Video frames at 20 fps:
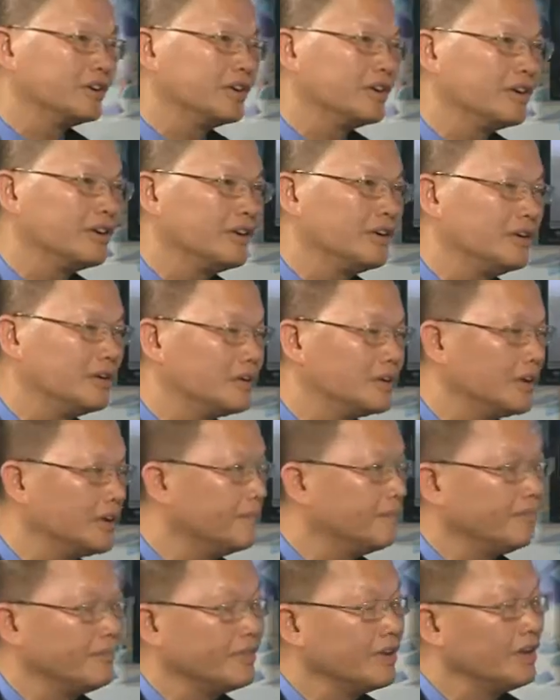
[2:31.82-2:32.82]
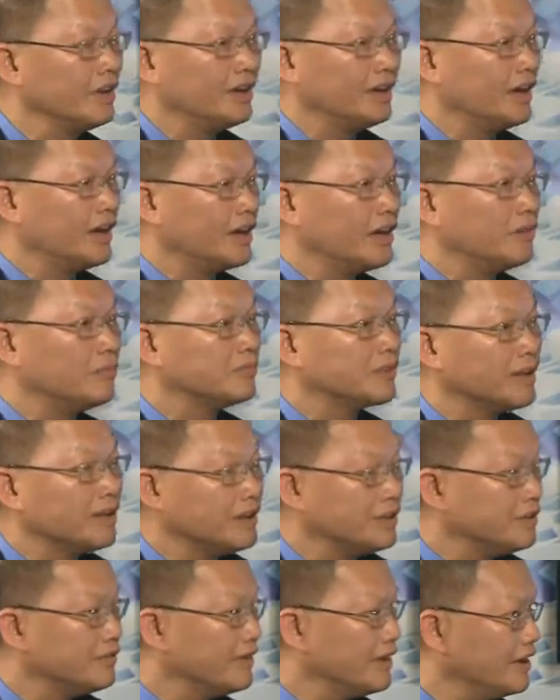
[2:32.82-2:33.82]
ta nói là ok, đàn ông tính
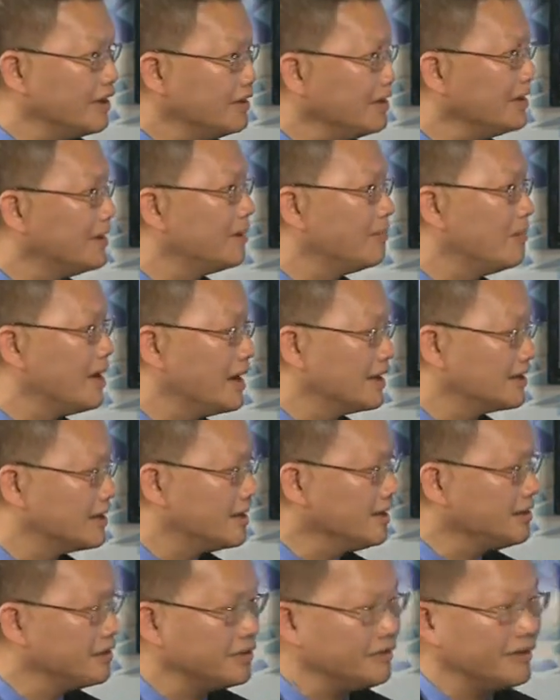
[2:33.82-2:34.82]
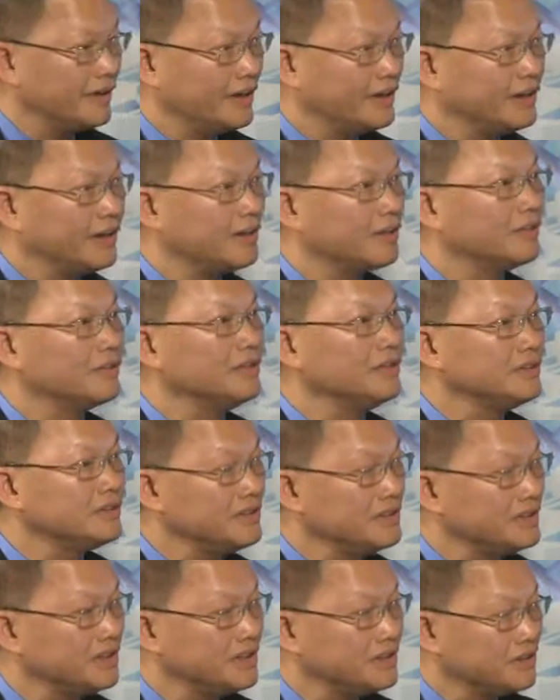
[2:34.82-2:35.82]
là như vậy, hay đàn bà tính là như vậy, hay là con nít
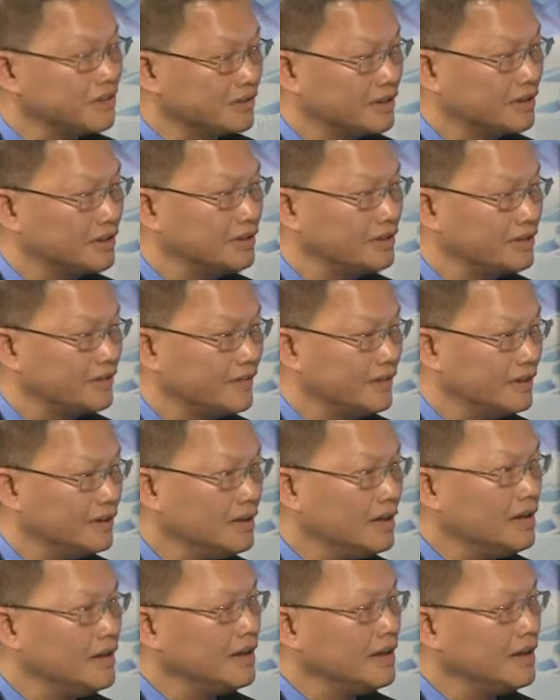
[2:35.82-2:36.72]
teenager tính là như vậy.